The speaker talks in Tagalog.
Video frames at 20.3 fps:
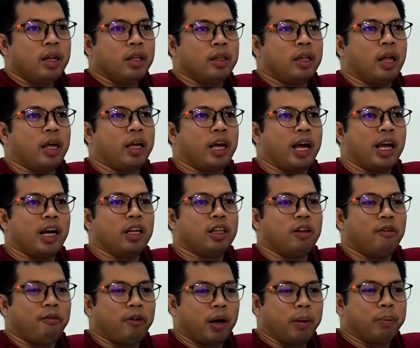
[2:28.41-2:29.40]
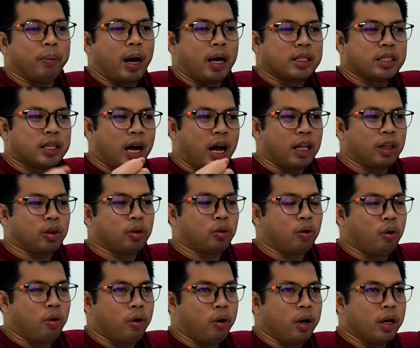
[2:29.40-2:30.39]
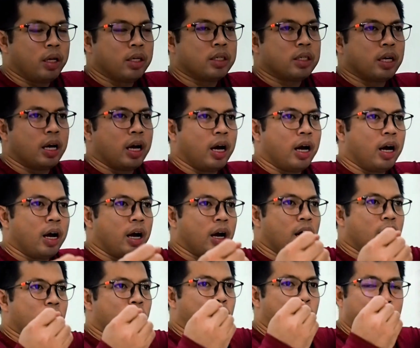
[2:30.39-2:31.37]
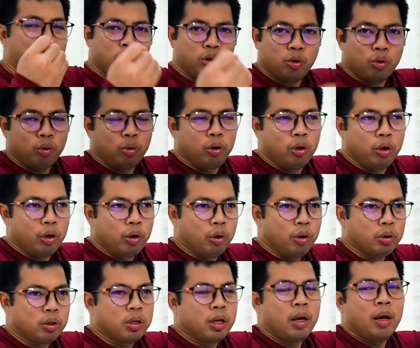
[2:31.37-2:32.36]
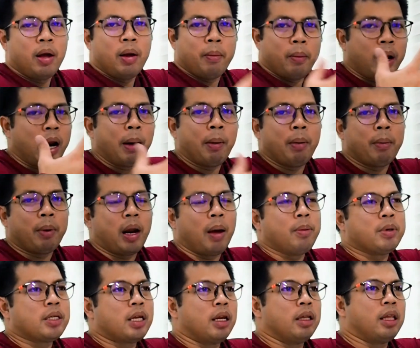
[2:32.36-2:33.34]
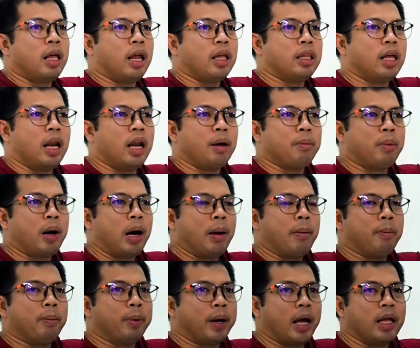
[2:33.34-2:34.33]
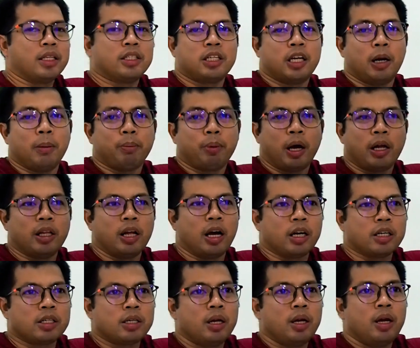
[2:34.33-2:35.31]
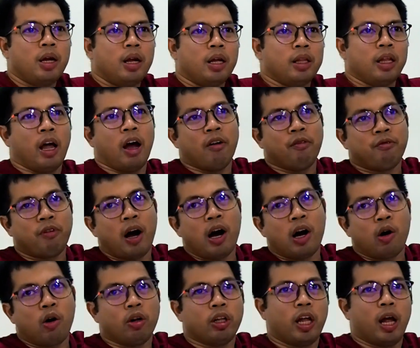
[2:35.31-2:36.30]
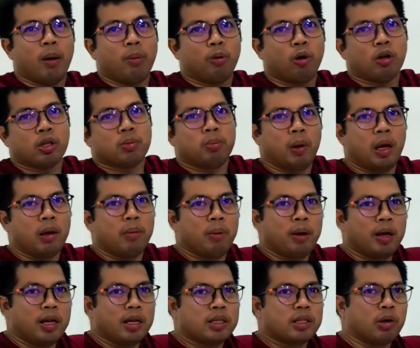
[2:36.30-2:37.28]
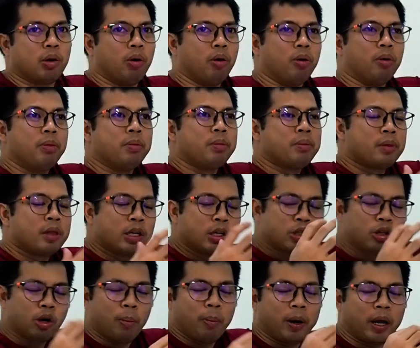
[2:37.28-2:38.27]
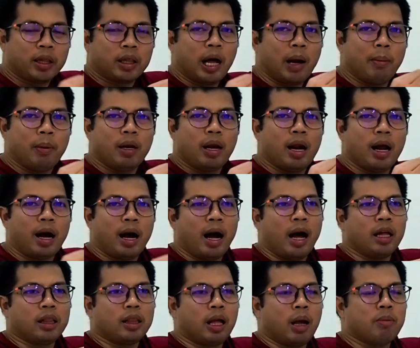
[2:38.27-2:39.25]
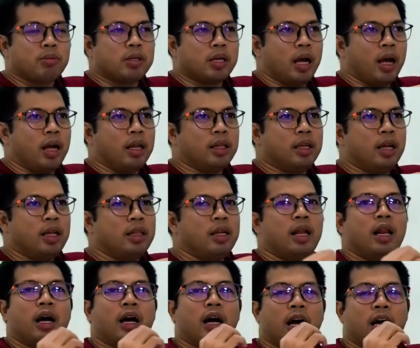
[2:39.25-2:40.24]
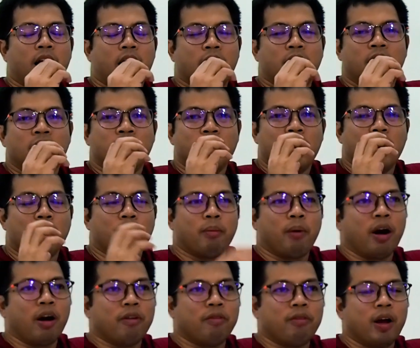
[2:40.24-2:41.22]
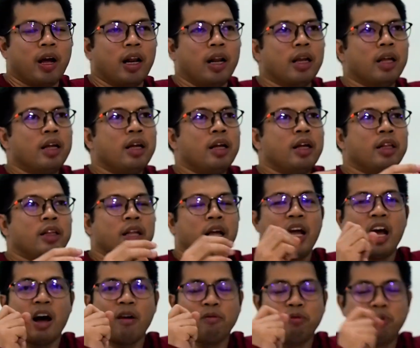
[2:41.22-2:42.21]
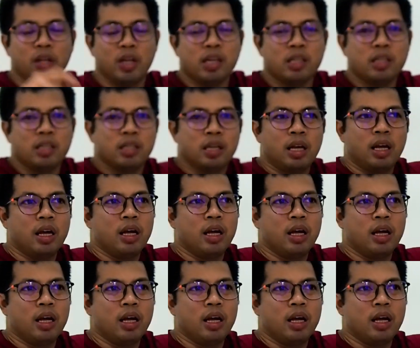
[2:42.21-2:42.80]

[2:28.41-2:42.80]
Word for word: They carry different brands, Hot Toys, uh, Queen Studios. Marami, marami silang daladalang mga brands and products. They have Funko, they have Cos Baby. So, sobrang dami nilang items and hindi lang, again, hindi lang Marvel. They have DC,